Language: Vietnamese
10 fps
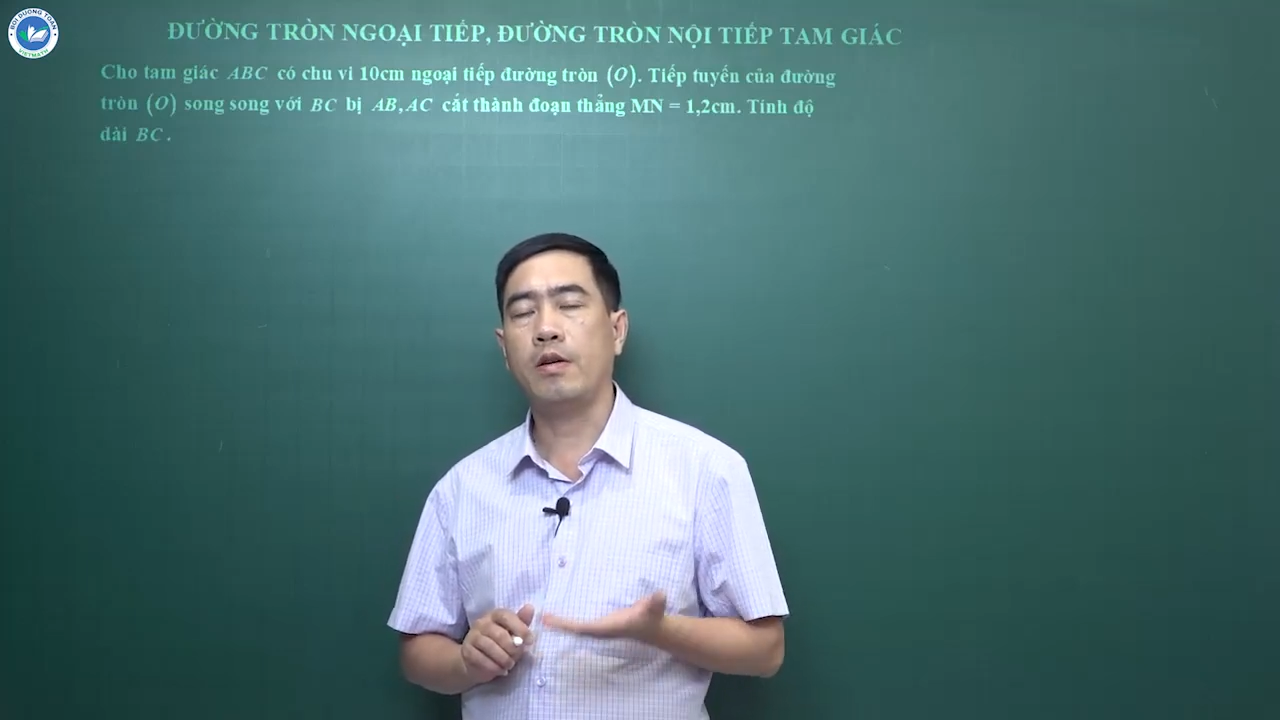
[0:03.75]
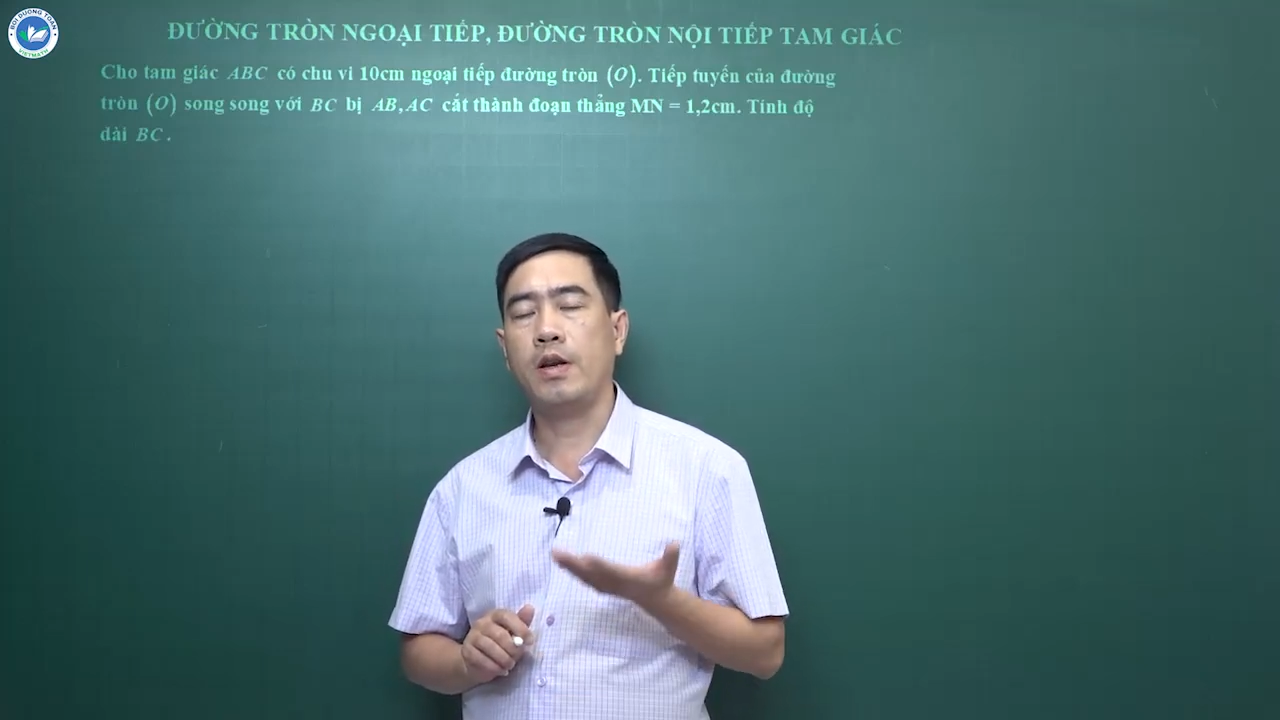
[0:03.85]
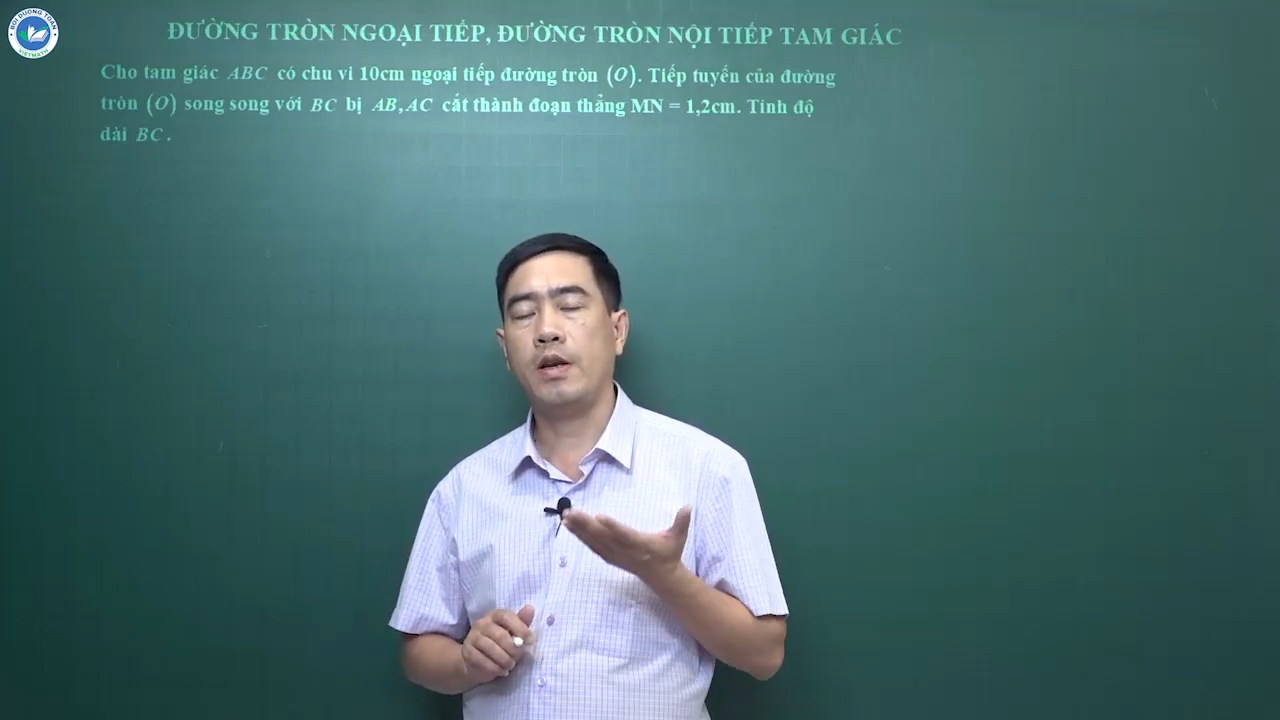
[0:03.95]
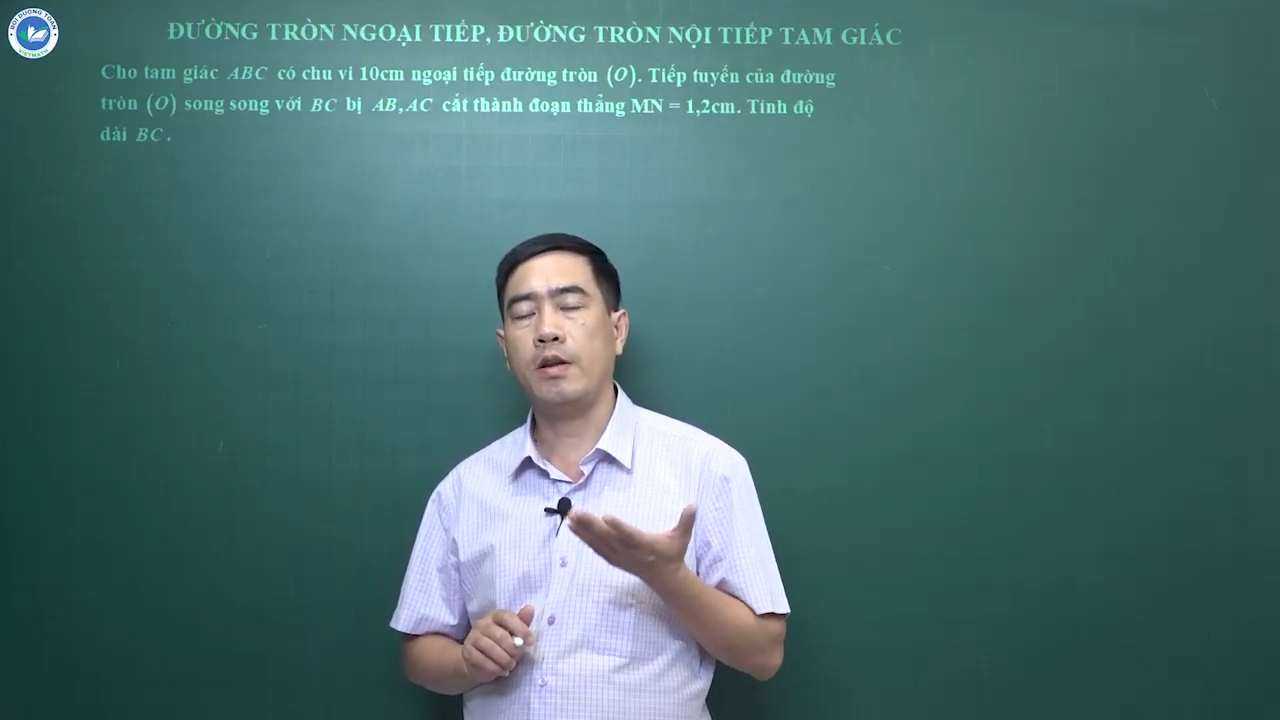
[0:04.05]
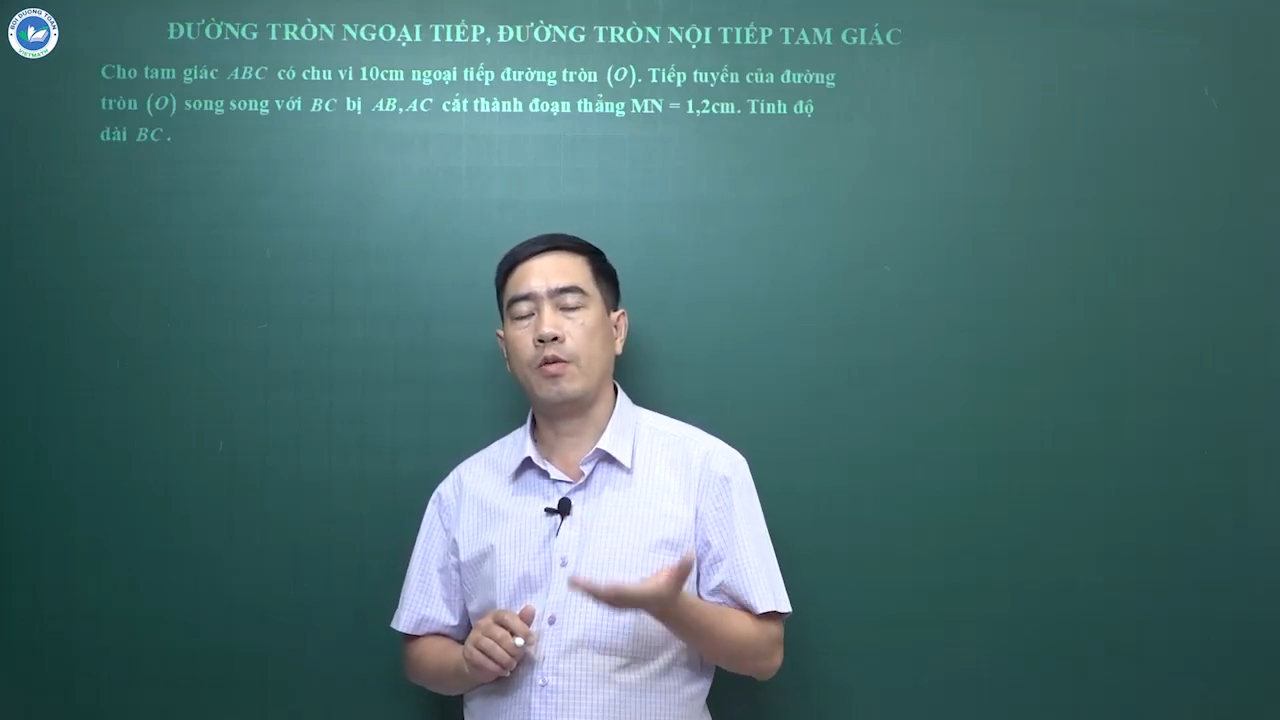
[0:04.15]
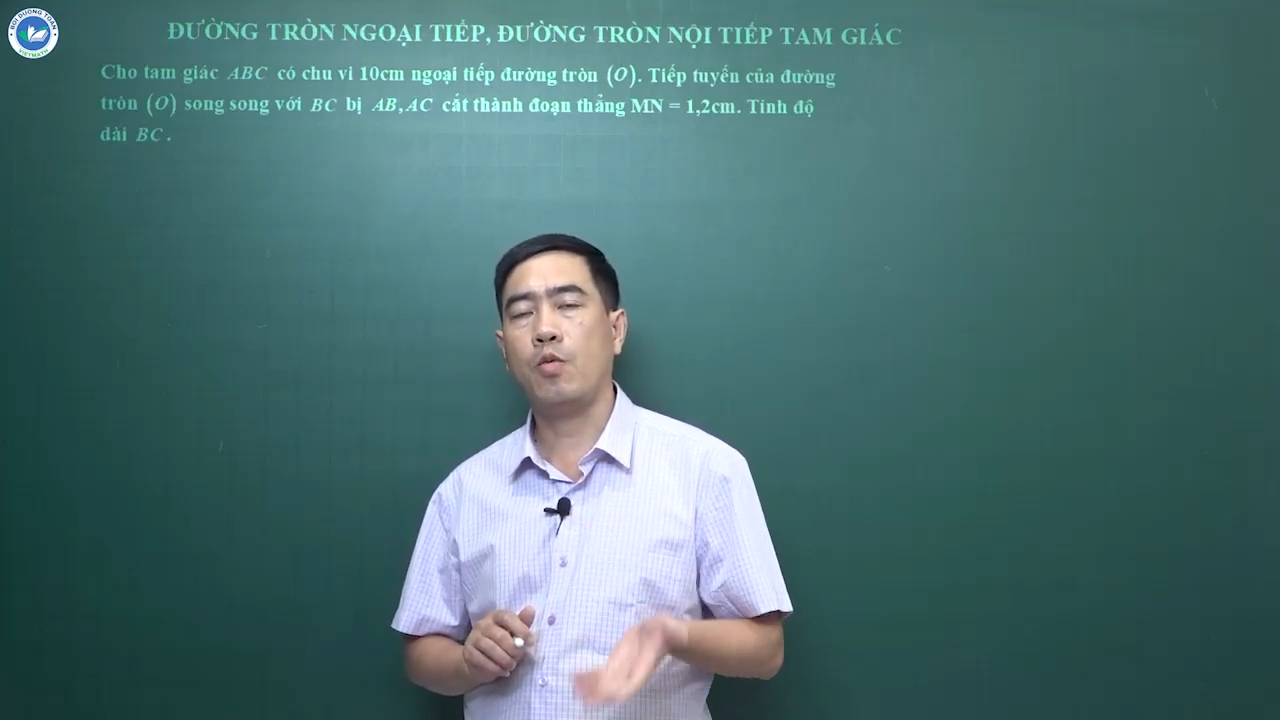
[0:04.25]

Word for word: đó là liên